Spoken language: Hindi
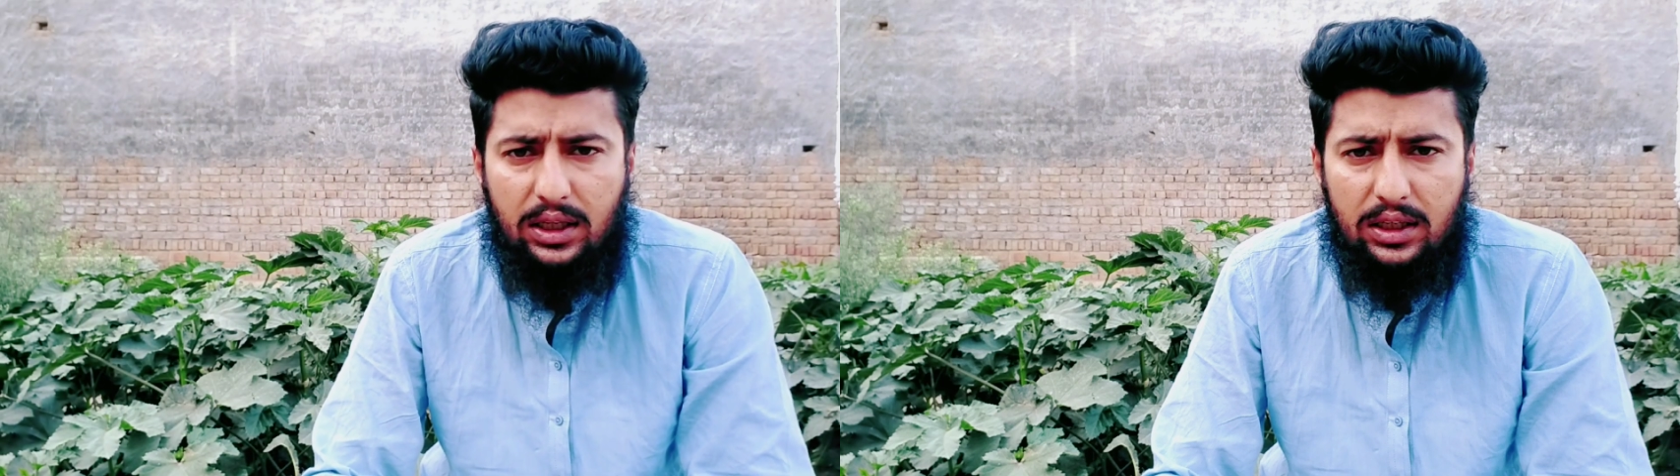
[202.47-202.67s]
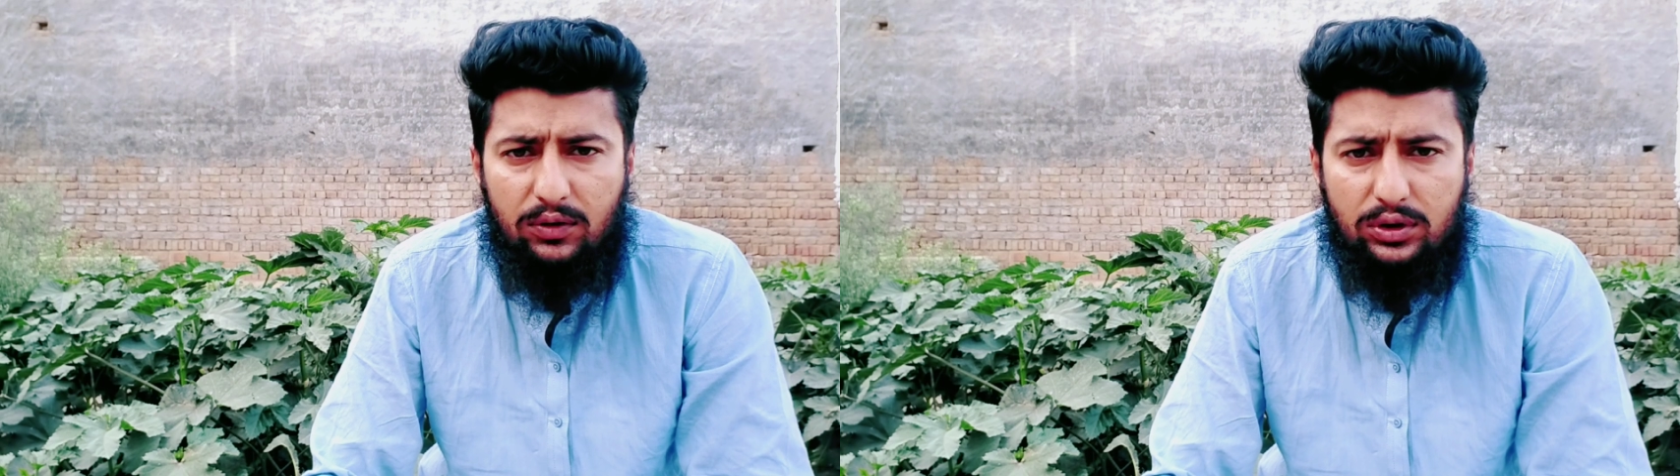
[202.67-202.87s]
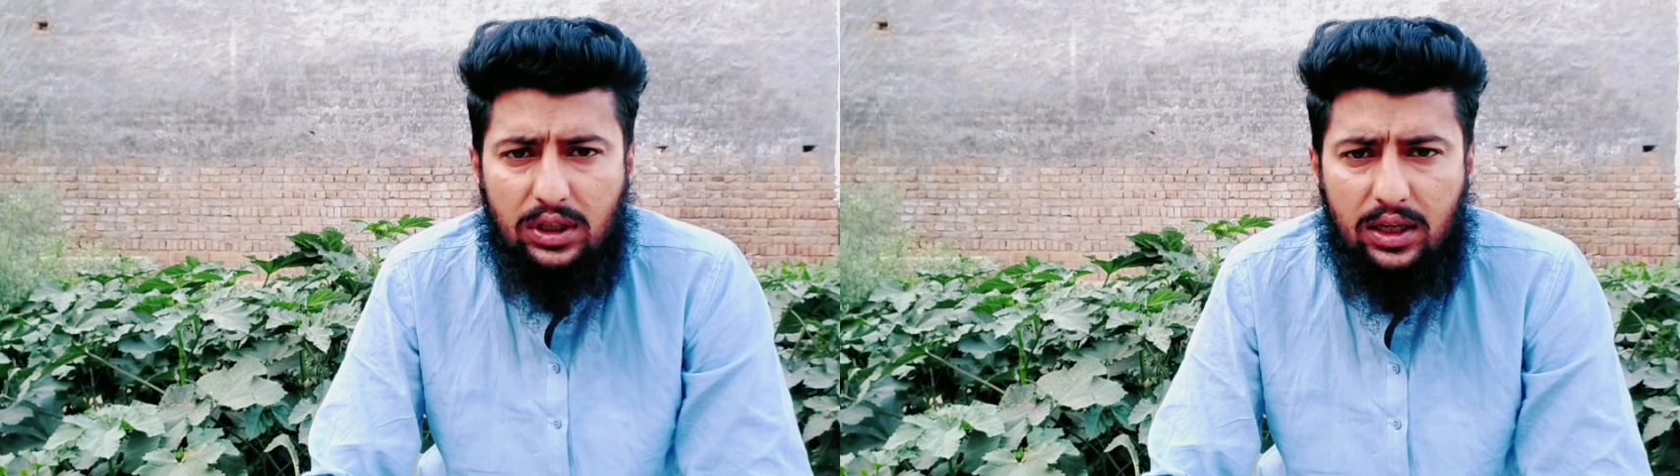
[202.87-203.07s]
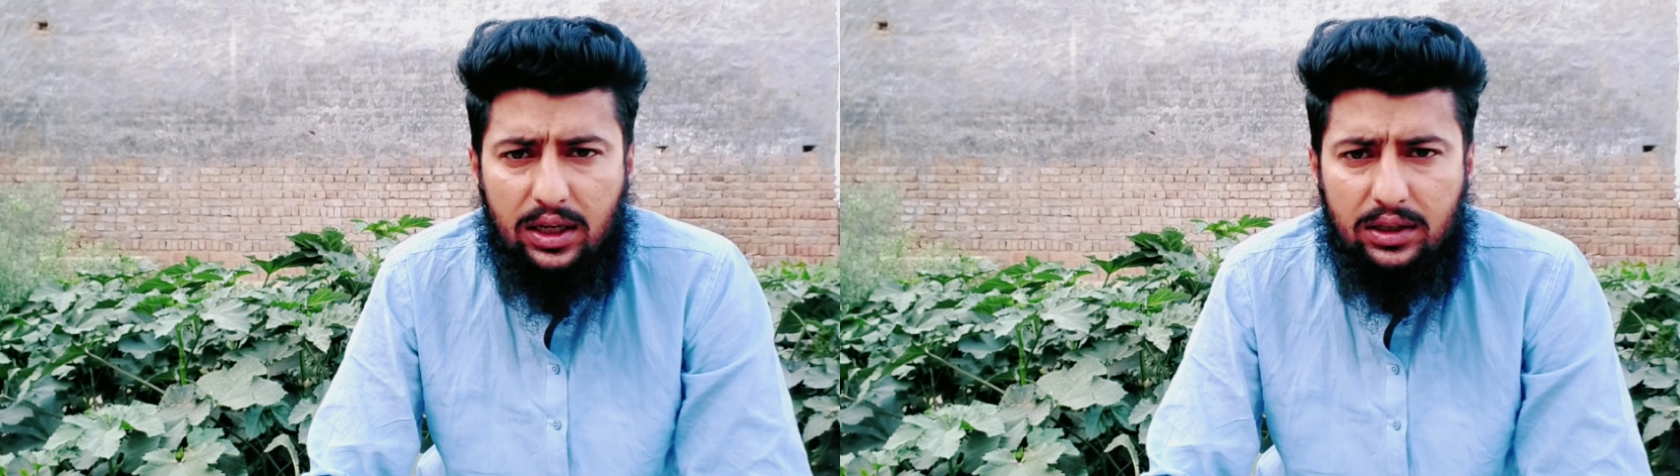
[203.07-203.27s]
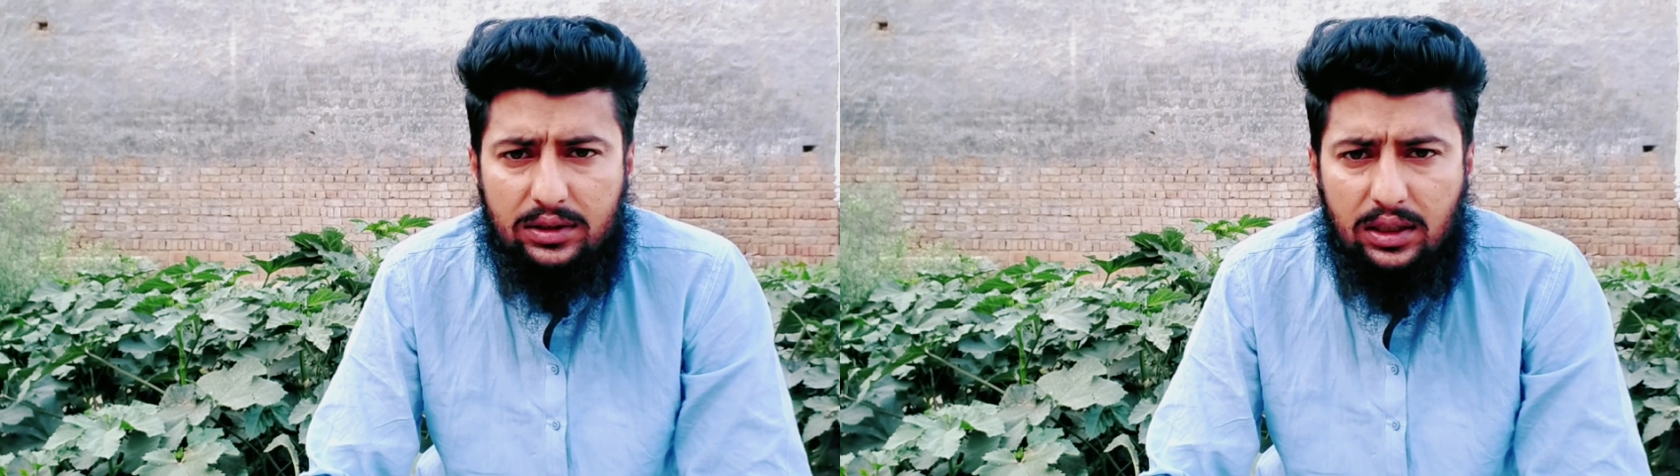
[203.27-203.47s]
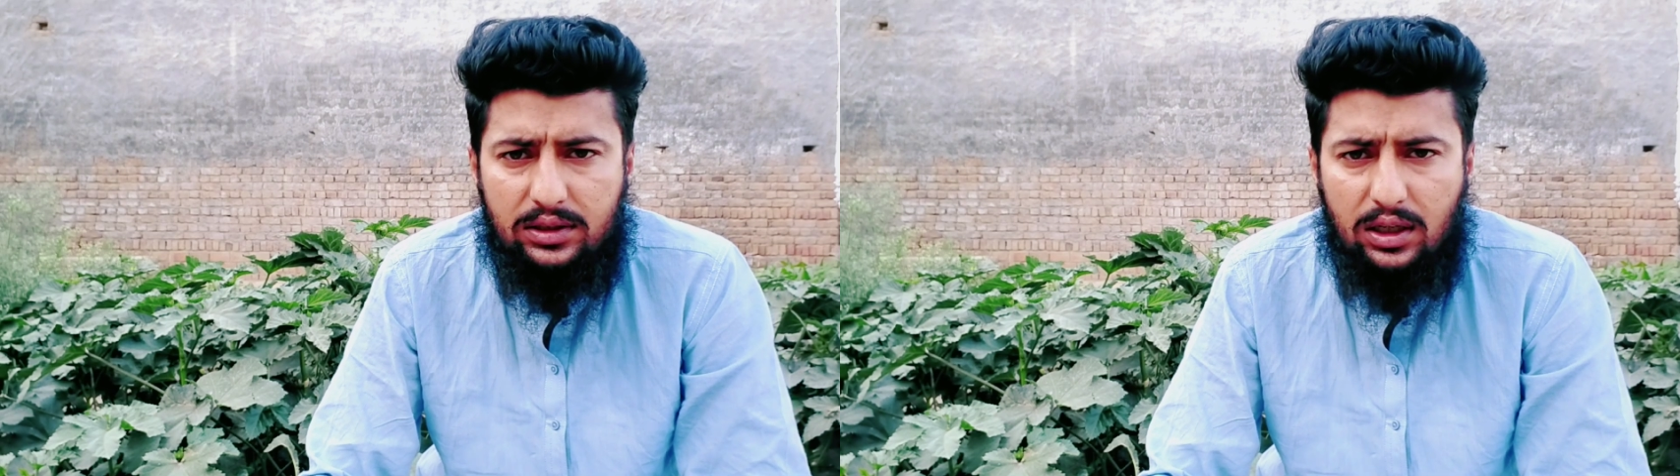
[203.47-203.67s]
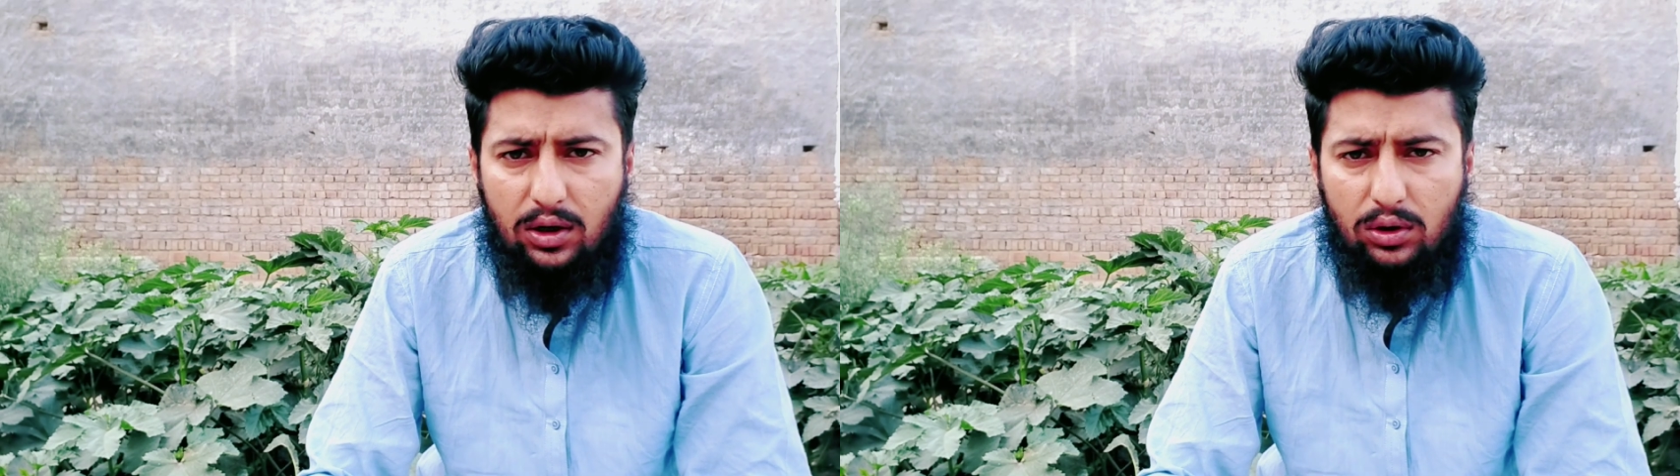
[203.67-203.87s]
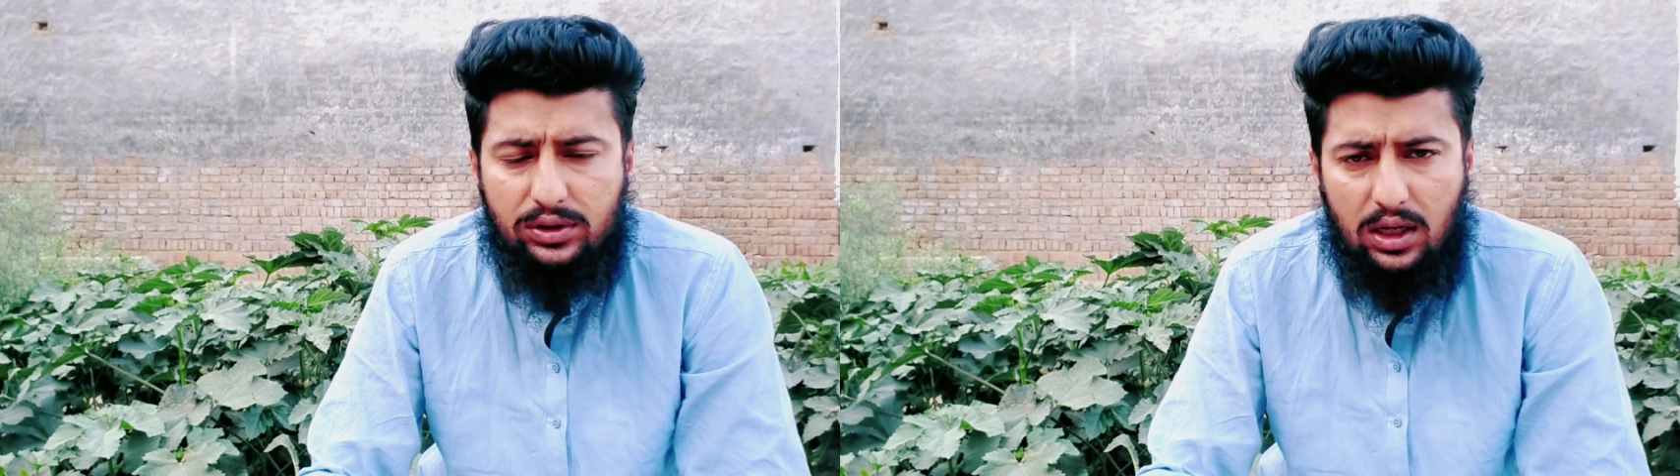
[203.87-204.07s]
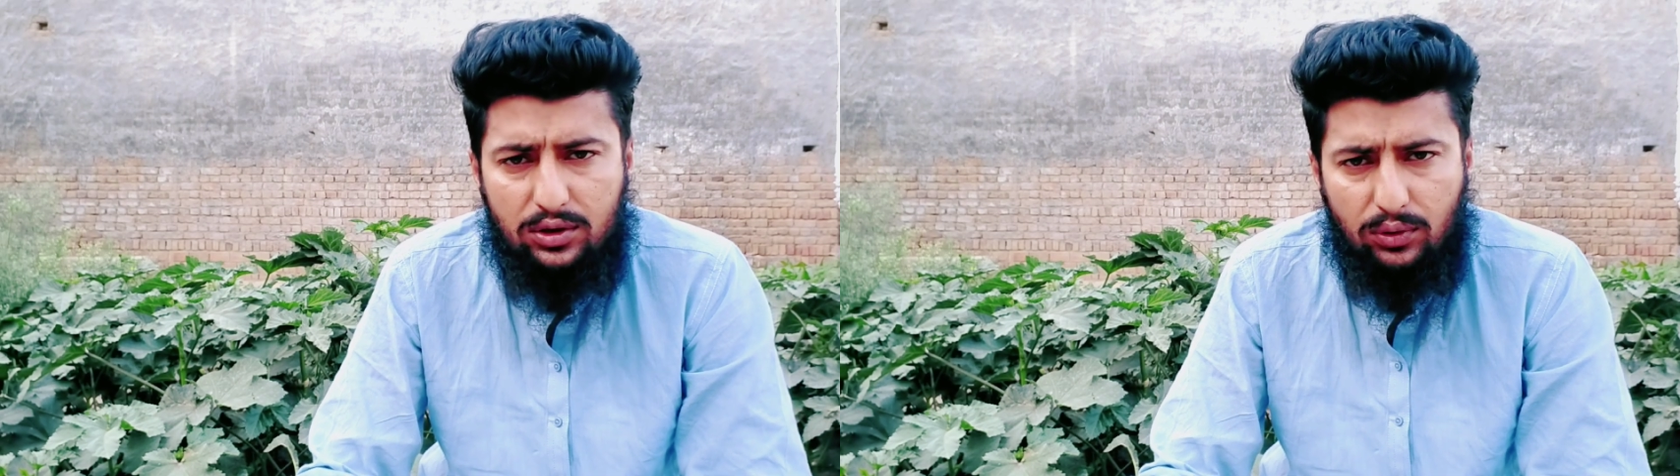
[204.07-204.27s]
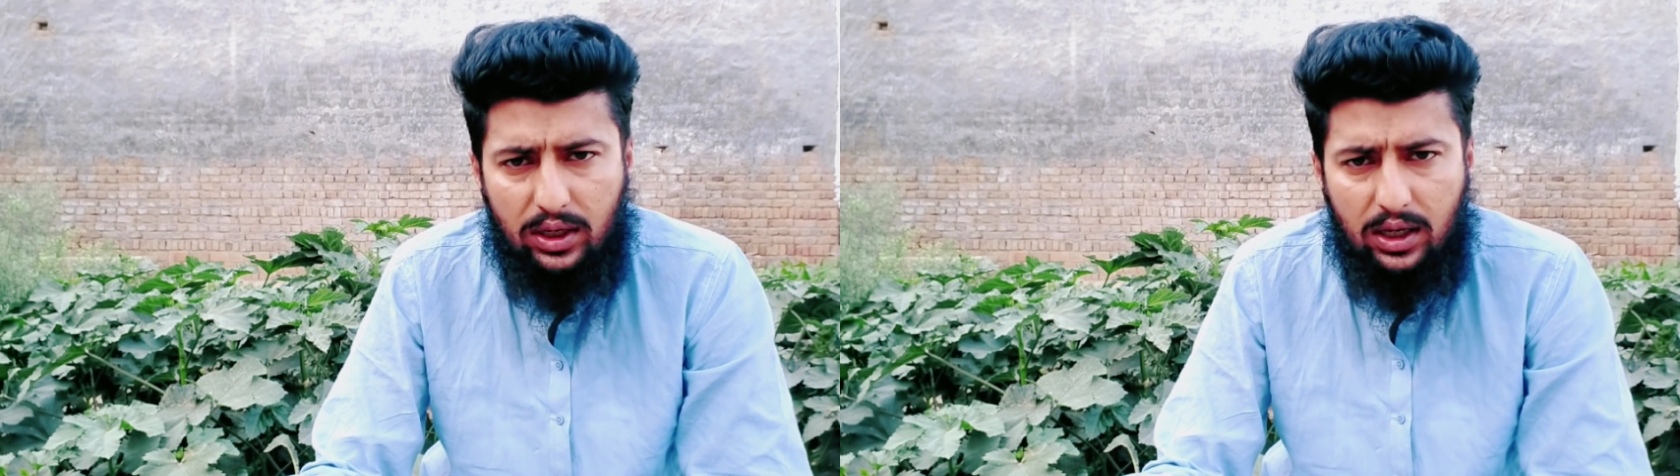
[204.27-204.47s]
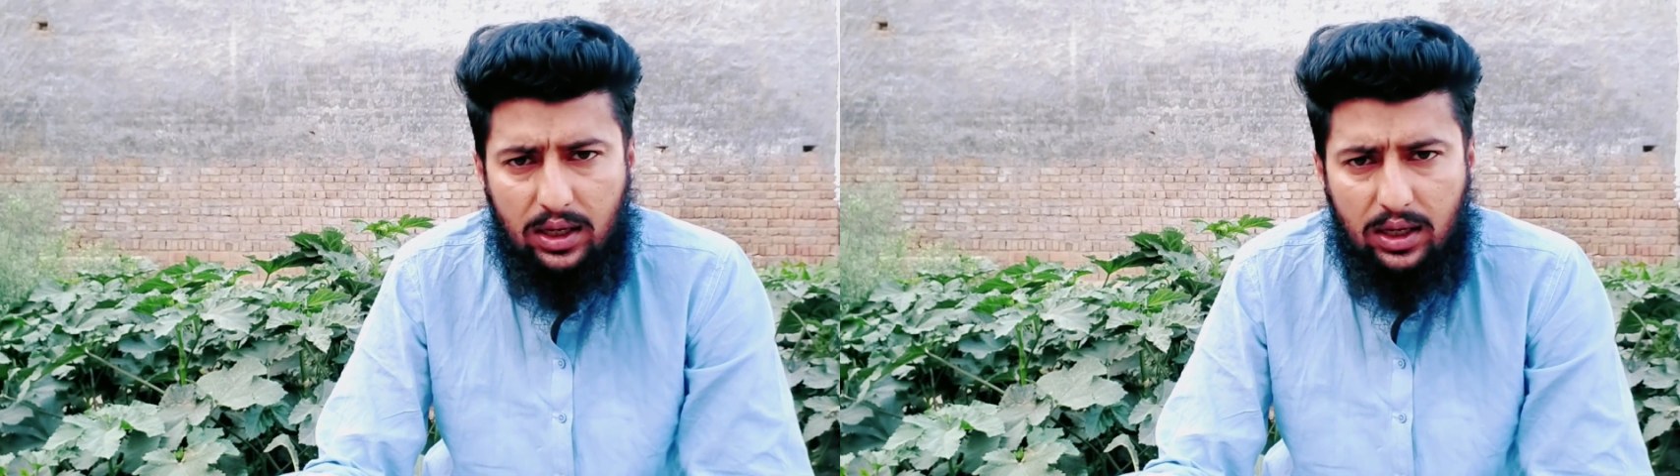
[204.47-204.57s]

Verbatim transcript: यानी वो चक्री इंटरचेंज से क्रॉस कर चुके